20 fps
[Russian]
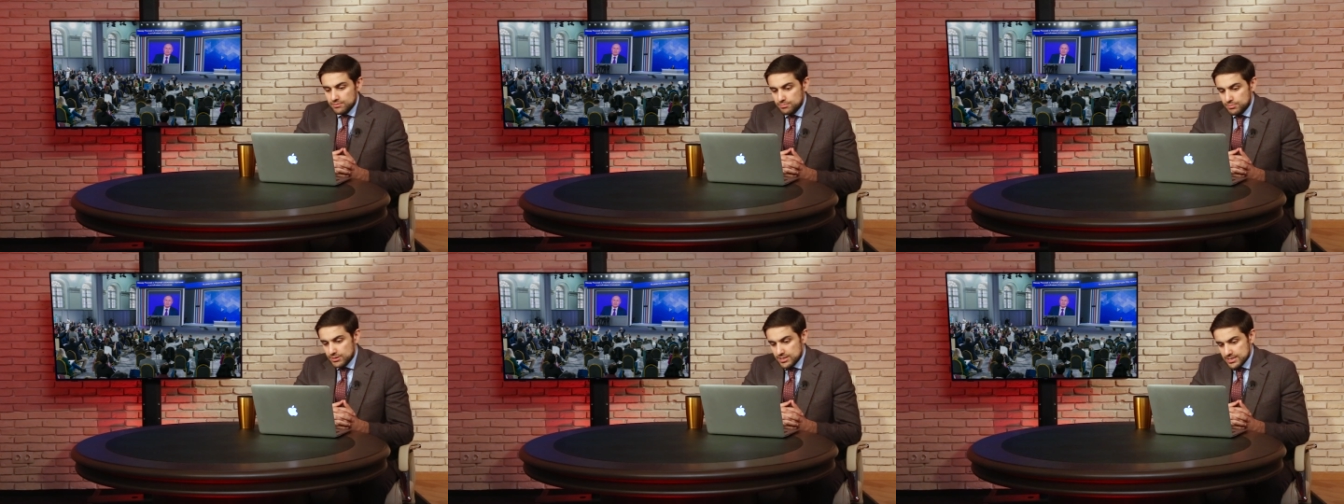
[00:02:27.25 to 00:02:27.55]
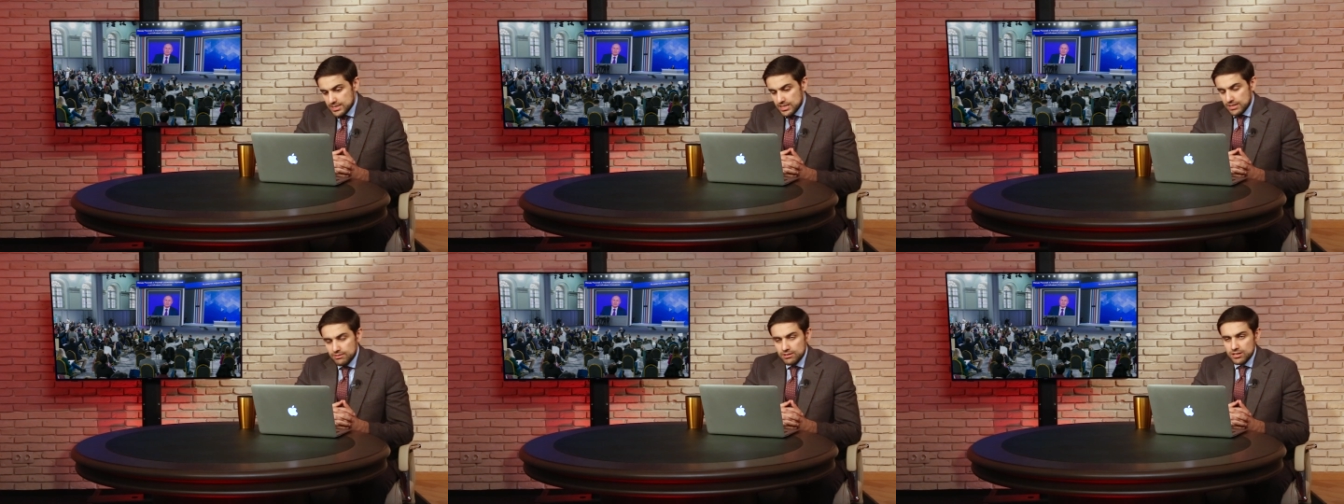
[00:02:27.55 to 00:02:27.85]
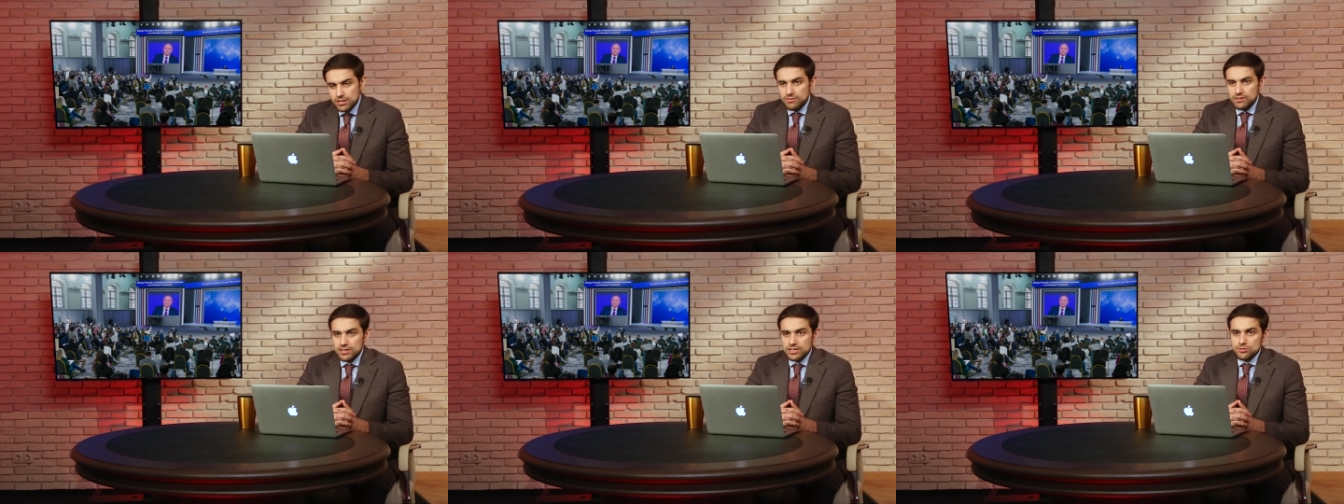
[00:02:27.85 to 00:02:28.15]

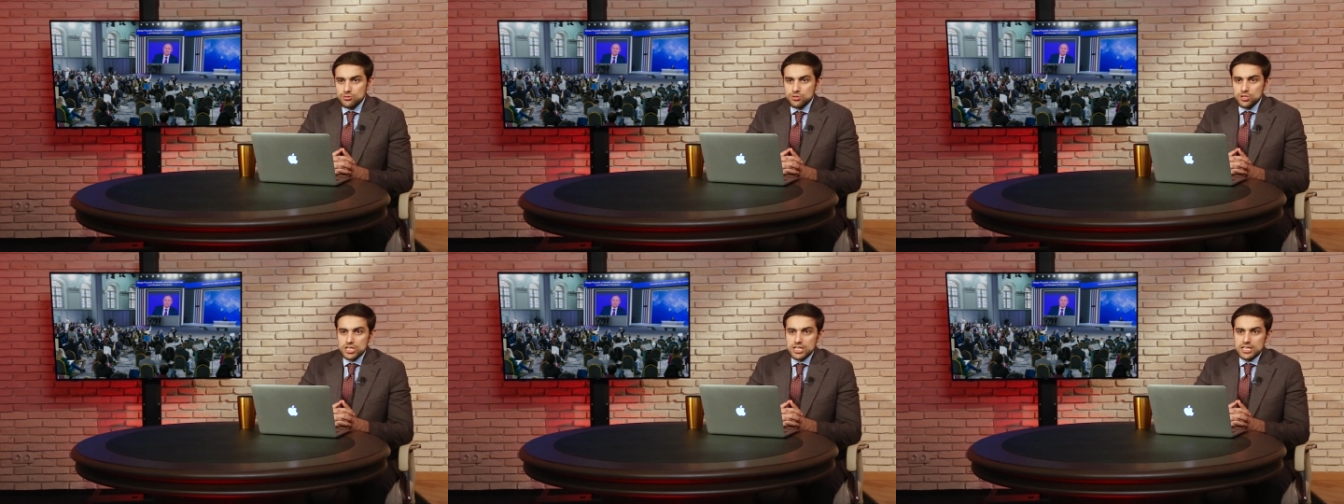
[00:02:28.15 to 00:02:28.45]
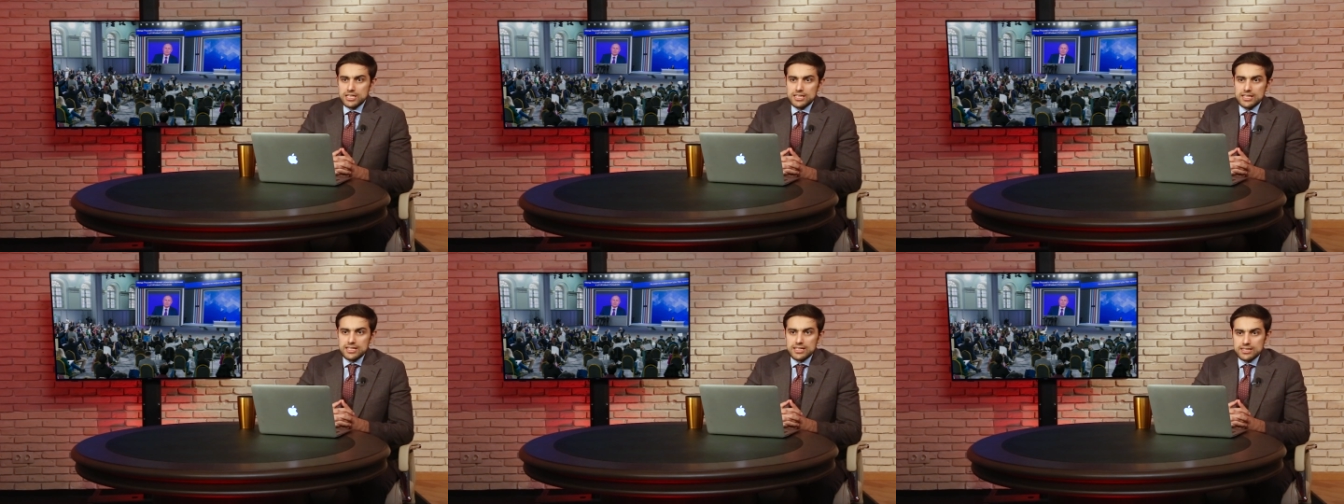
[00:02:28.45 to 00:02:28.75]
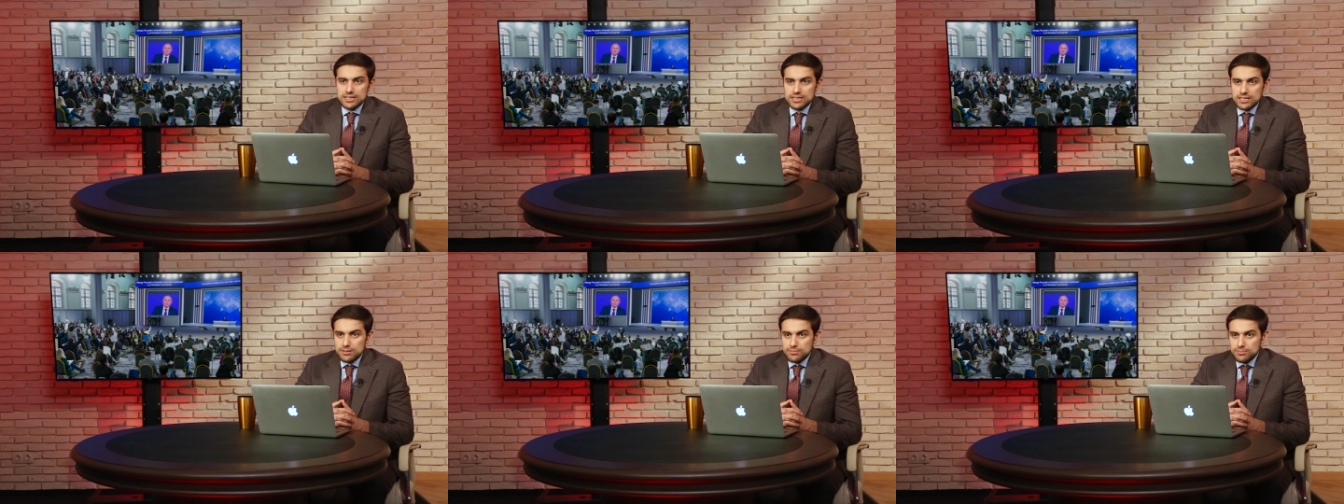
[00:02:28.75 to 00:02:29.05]
поставок
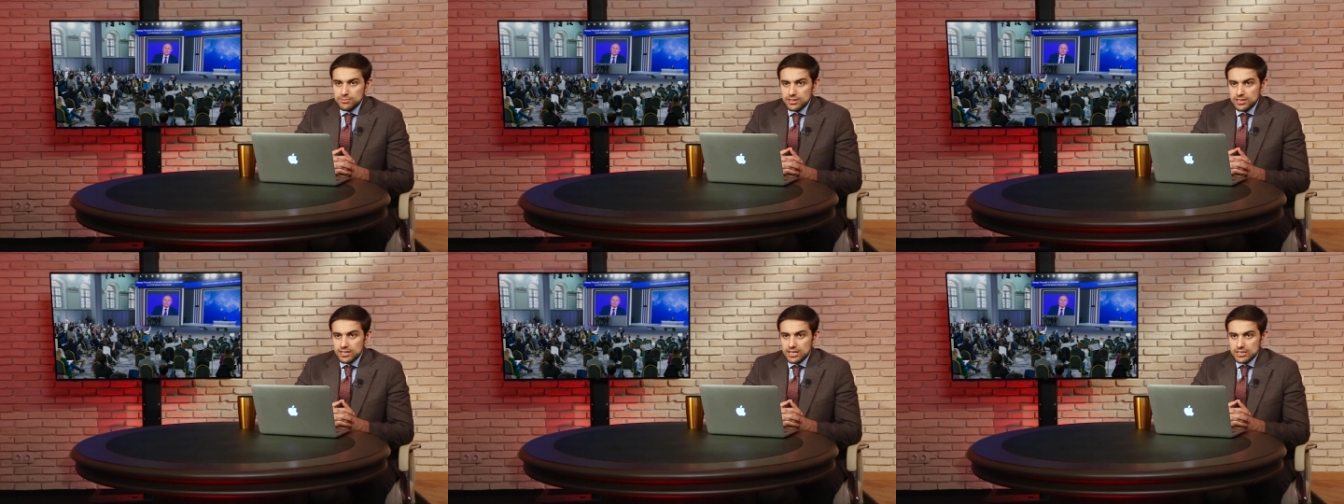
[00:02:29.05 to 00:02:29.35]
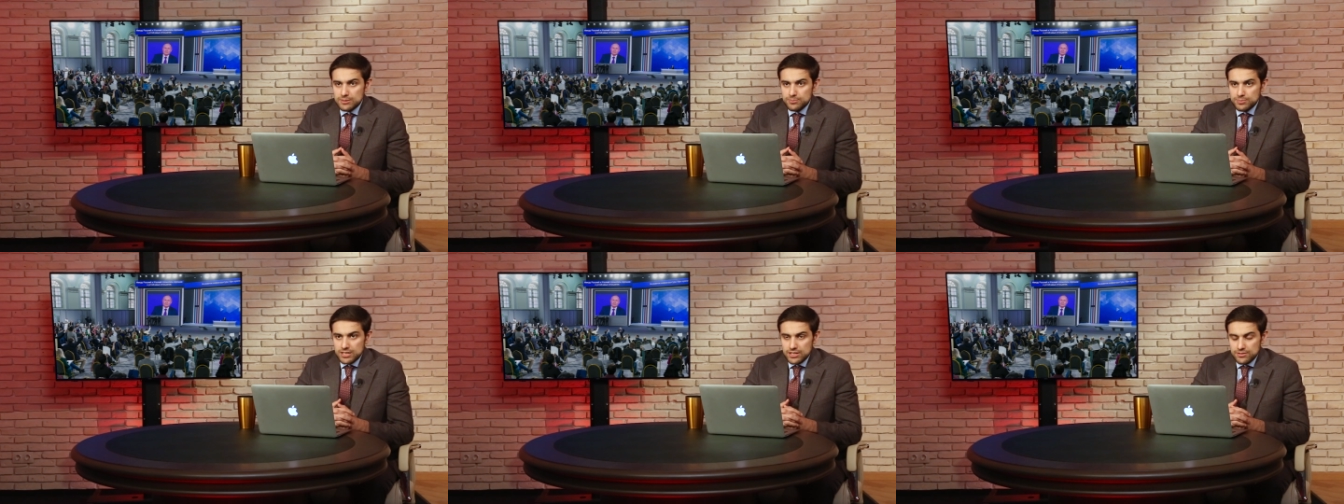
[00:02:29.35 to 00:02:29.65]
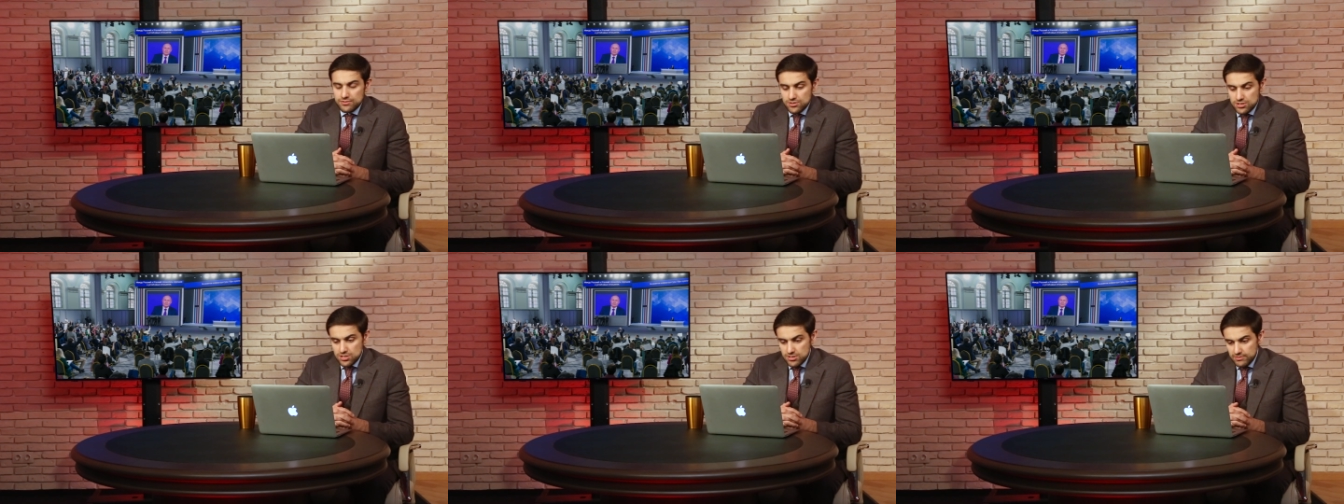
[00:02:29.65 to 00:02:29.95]
вооружения, там,
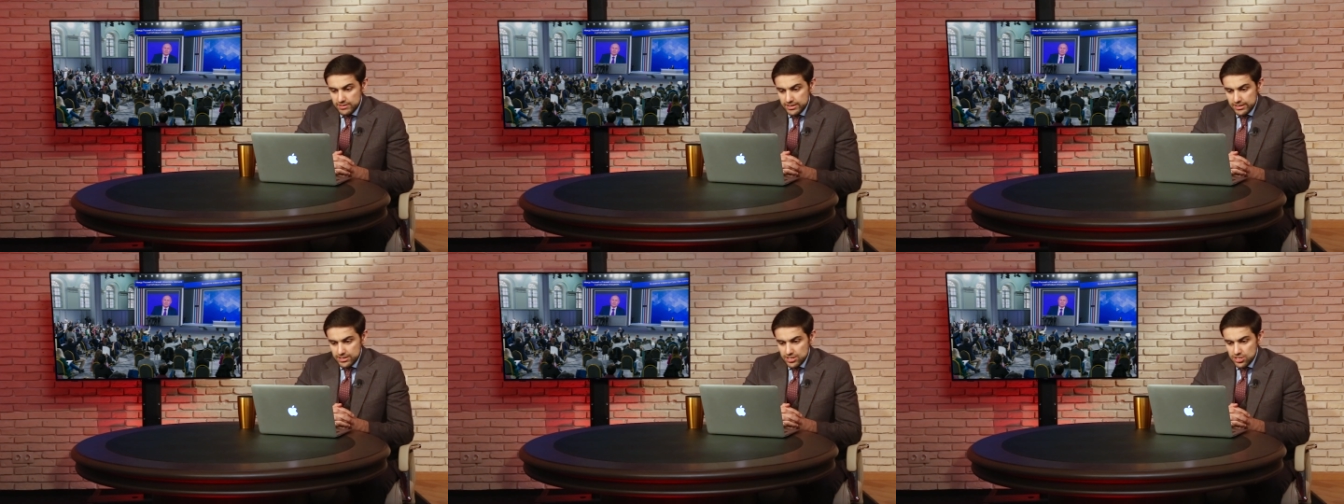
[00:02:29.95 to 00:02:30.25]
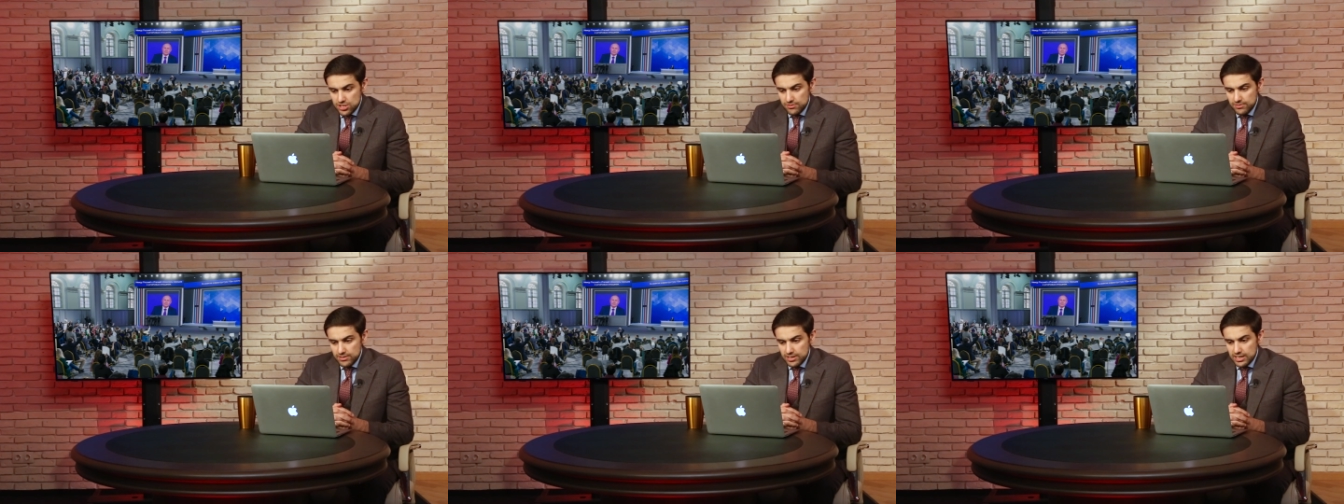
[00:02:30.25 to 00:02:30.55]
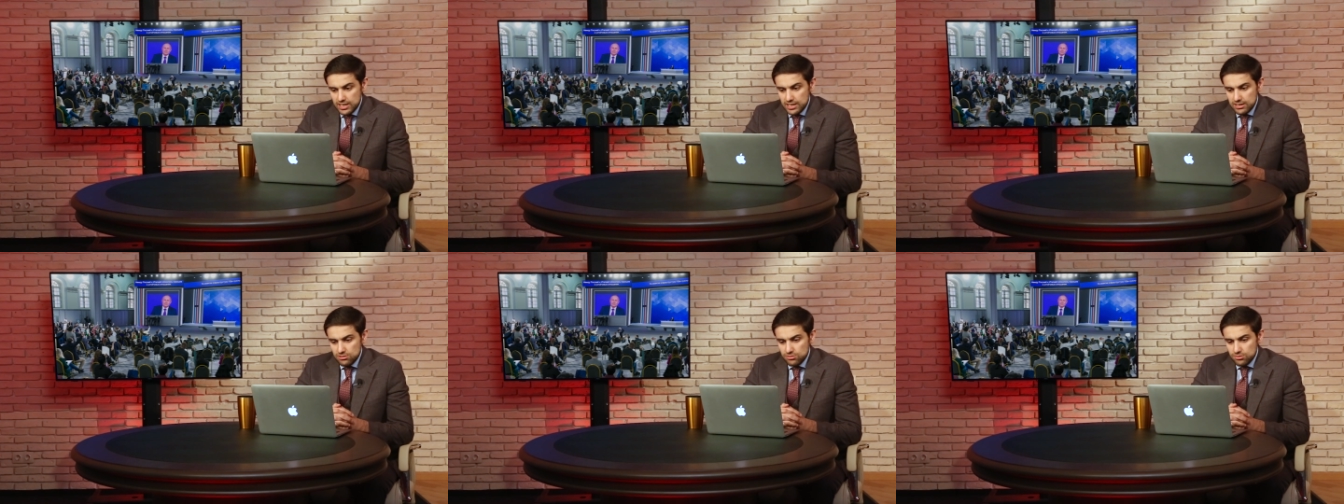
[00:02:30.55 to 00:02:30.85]
отправку своих ЧВК,